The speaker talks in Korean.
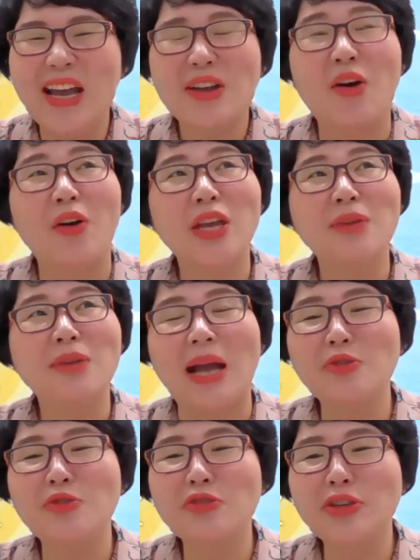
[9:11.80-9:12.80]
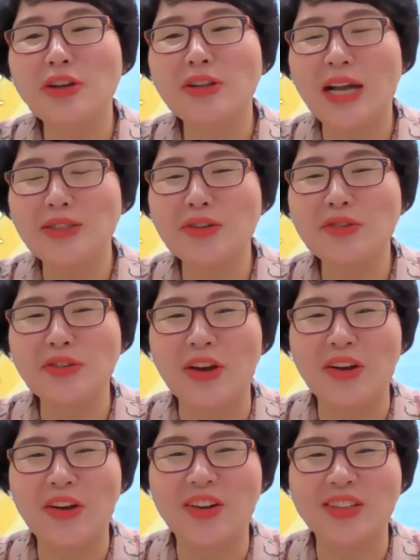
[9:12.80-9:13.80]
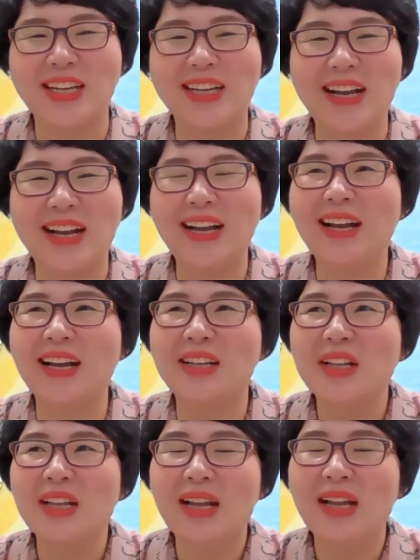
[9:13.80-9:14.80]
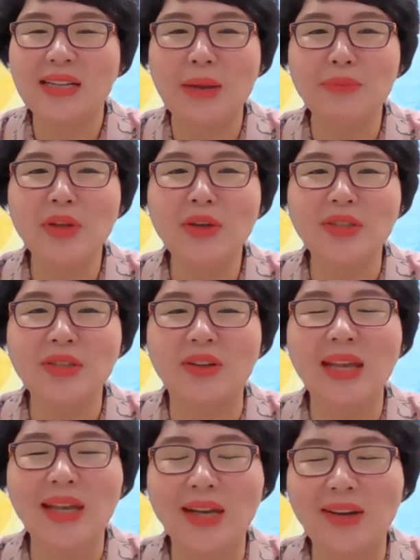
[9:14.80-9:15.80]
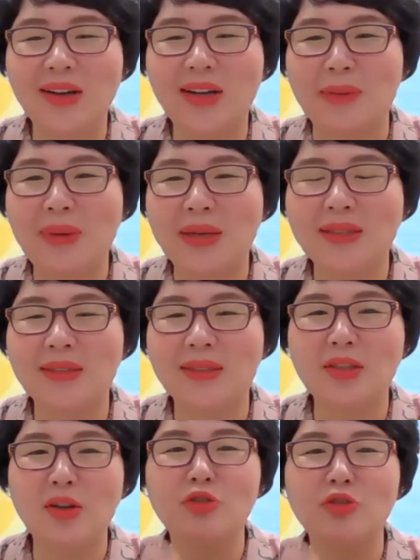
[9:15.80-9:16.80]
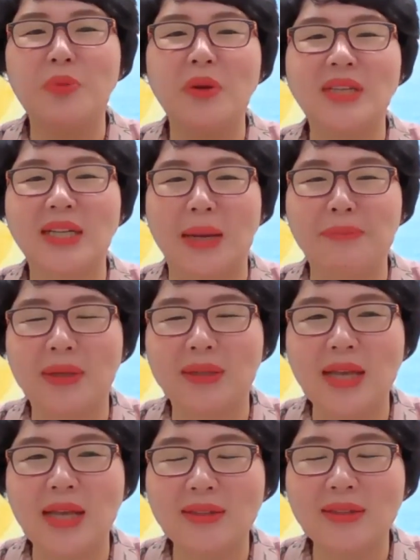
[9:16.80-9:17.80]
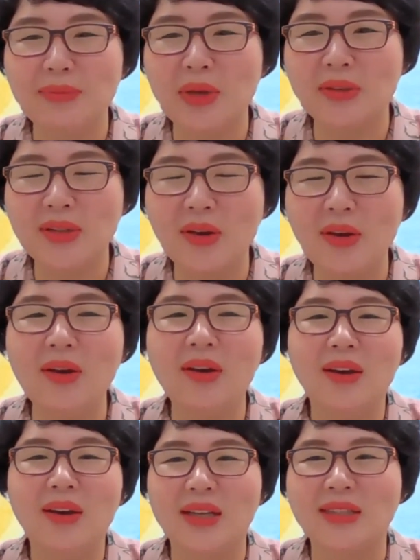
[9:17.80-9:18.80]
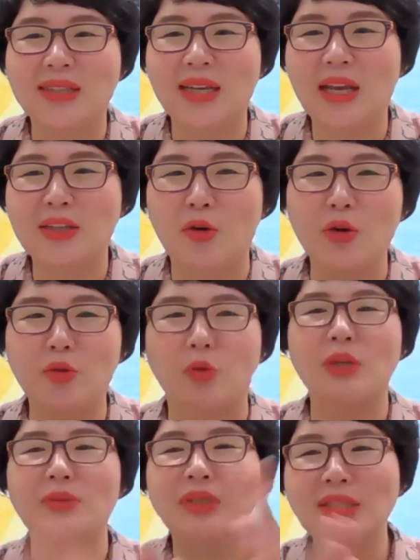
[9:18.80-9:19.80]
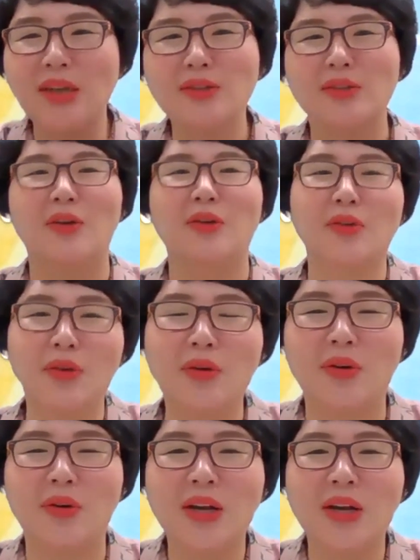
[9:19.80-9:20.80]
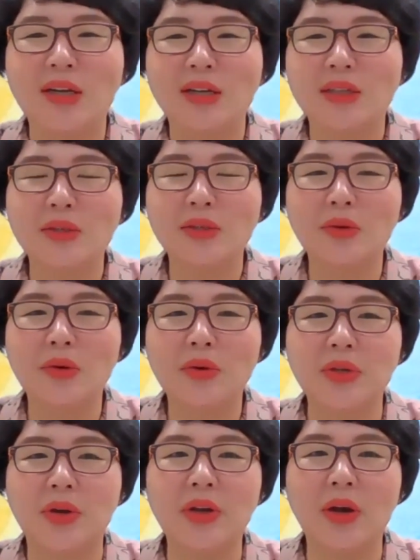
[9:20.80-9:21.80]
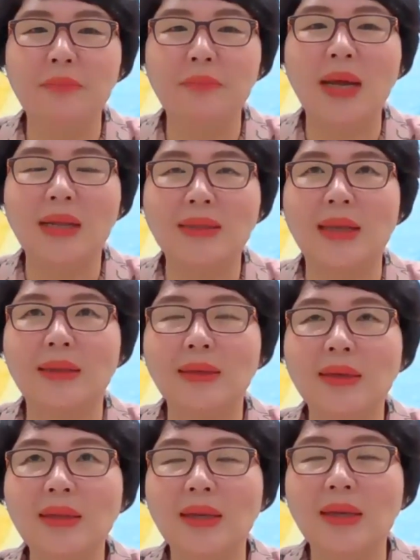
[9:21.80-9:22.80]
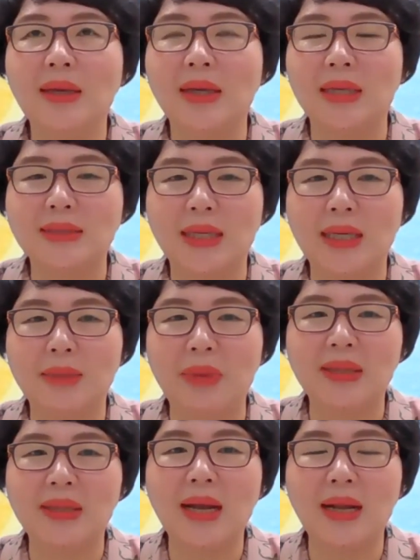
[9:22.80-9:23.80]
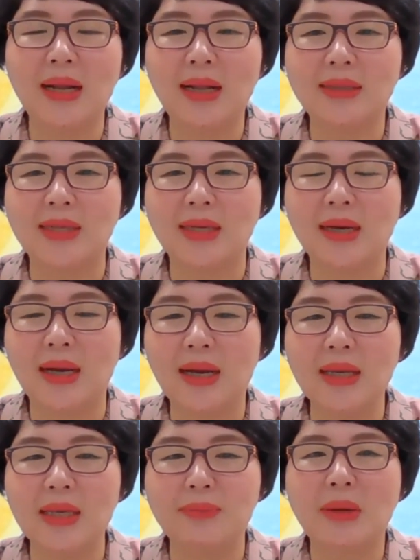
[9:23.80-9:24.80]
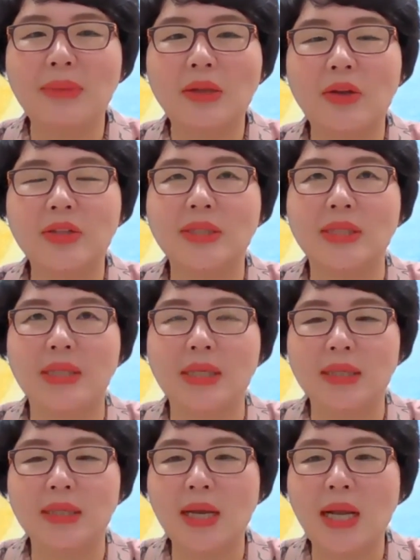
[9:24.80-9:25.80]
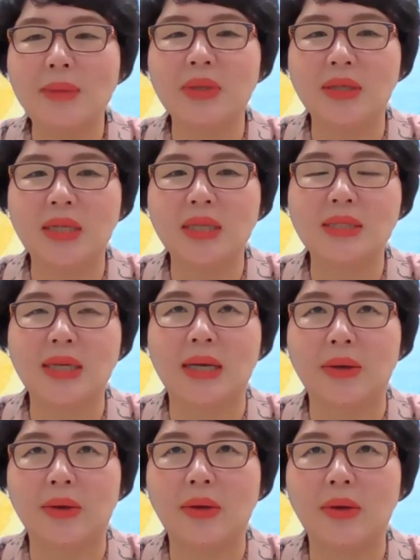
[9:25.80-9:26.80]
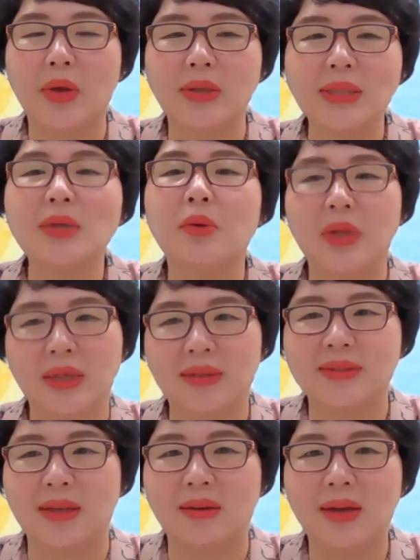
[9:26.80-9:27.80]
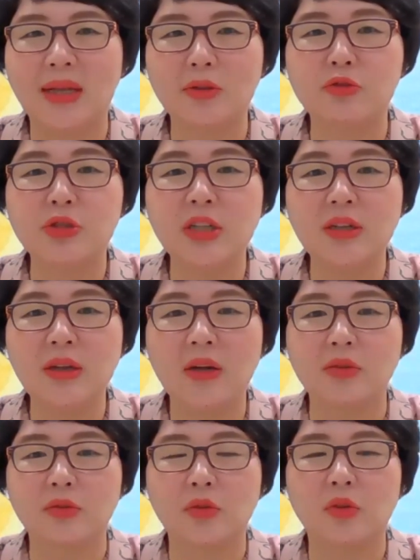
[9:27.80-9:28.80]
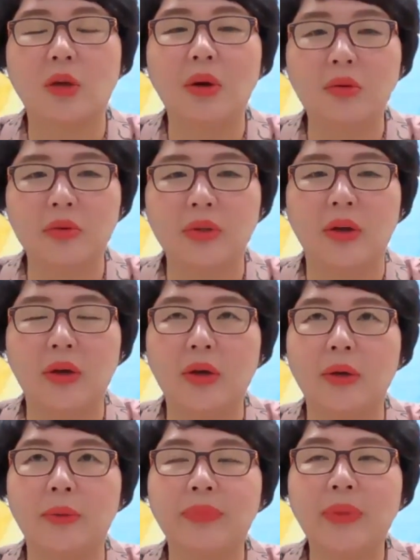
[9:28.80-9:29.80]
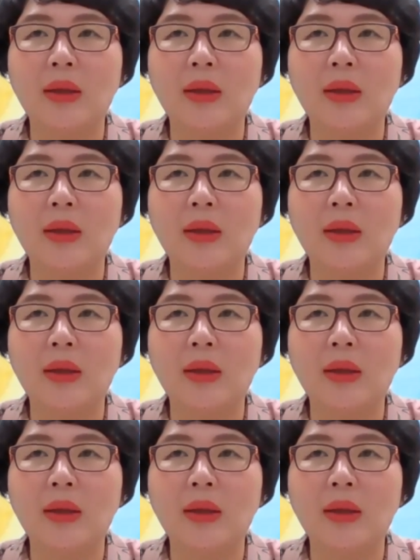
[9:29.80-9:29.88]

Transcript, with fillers: 거의 만 6년을 하셨고요. 제가 한 3년 전에요. 아파트, 32평짜리 아파트 사드리면서 이제 저희 독립을 시켜드렸고, 그리고 저희 엄마한테는 이제 매달 제가 200만원씩 생활비 드린 지가요. 굉장히 오래됐어요. 한 6, 7년 정도 넘었고요.